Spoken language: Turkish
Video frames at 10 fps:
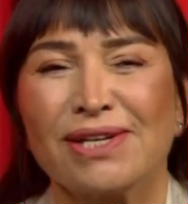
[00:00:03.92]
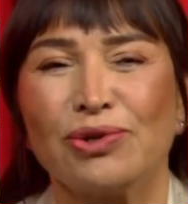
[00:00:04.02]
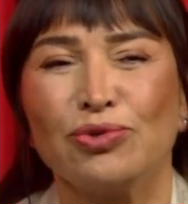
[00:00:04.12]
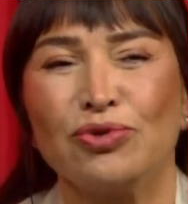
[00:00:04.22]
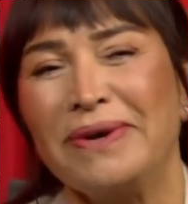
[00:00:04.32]

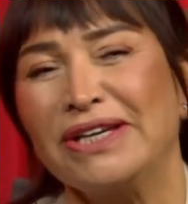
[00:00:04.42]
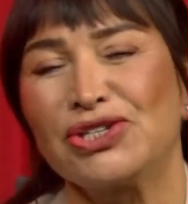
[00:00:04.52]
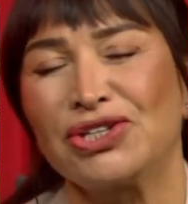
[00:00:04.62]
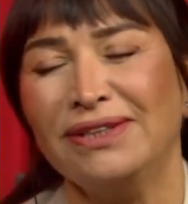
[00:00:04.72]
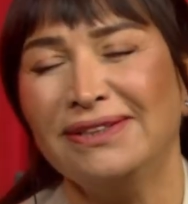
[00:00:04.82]
güldürmek
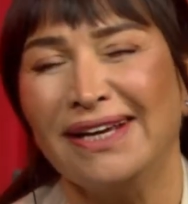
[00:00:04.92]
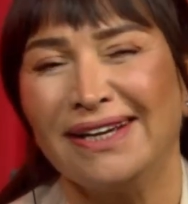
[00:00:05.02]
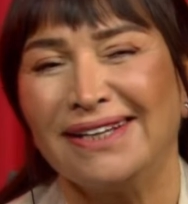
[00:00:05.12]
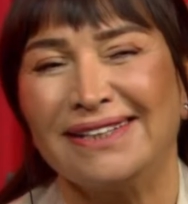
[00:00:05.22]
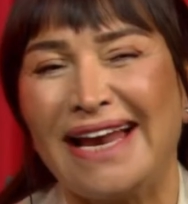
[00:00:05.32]
için
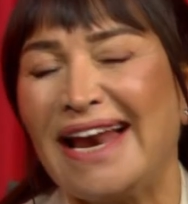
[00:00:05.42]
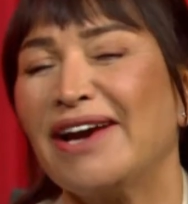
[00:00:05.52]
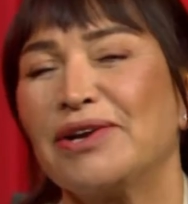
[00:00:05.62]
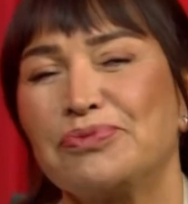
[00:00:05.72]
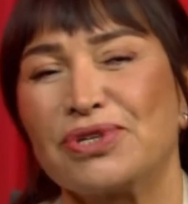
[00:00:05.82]
neler
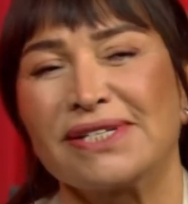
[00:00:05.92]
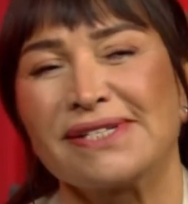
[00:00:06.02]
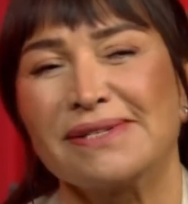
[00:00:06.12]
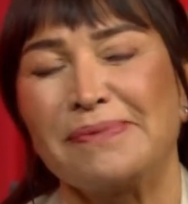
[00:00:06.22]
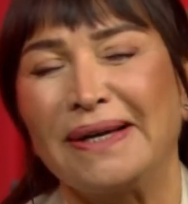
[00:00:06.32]

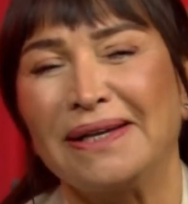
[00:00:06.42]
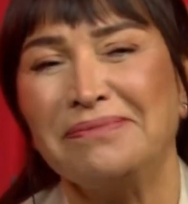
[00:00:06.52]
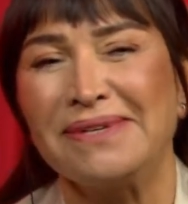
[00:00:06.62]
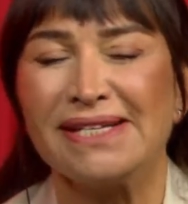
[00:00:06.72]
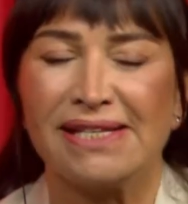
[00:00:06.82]
yapacaksınız bakalım.
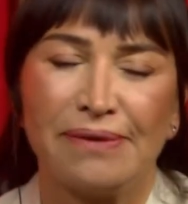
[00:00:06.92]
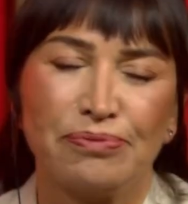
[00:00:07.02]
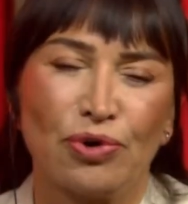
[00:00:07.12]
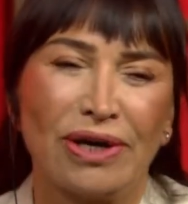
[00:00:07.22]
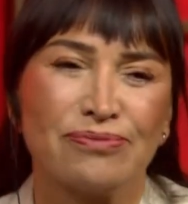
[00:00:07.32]
İzleyip
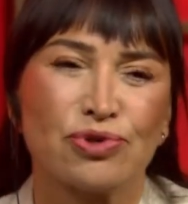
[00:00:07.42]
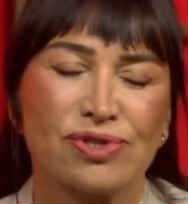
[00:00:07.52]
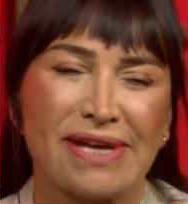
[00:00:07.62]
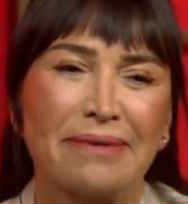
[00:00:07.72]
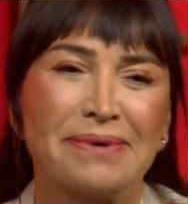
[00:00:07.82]
görelim şu
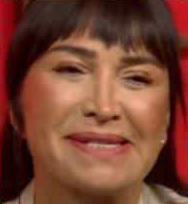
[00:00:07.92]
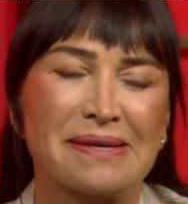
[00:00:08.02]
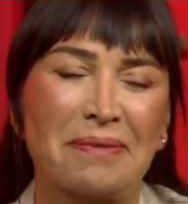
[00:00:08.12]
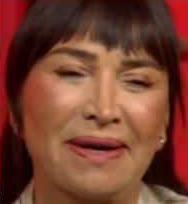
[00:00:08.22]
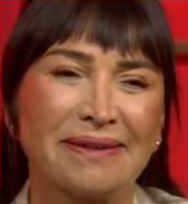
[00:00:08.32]
serbest zamanı.